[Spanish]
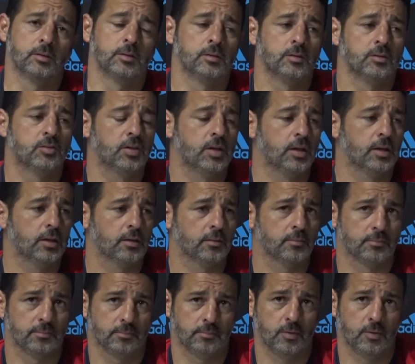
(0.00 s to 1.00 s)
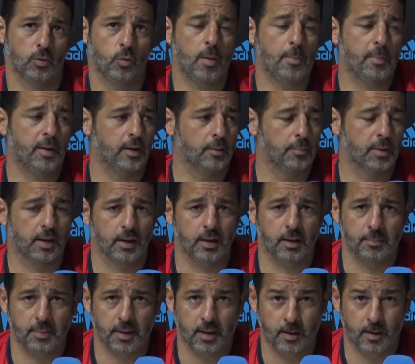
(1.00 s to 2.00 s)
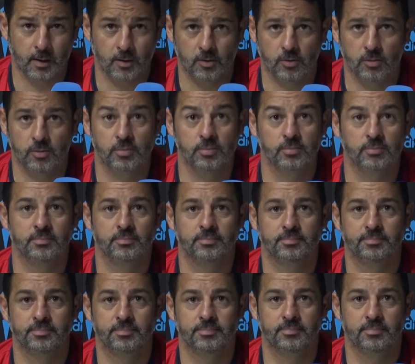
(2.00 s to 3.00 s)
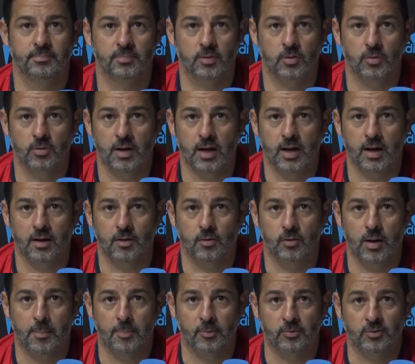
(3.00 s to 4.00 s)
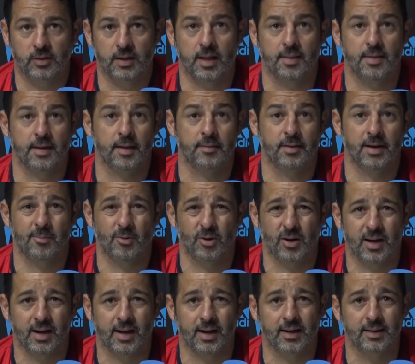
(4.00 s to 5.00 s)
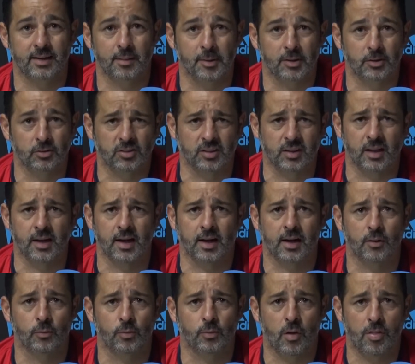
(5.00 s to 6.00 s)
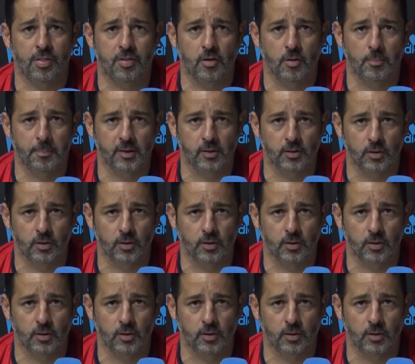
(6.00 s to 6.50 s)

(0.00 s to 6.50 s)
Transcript: Sí, Juanma y Miquel han viajado con la, con la posibilidad de que viéramos en el calentamiento si tenían alguna opción, pero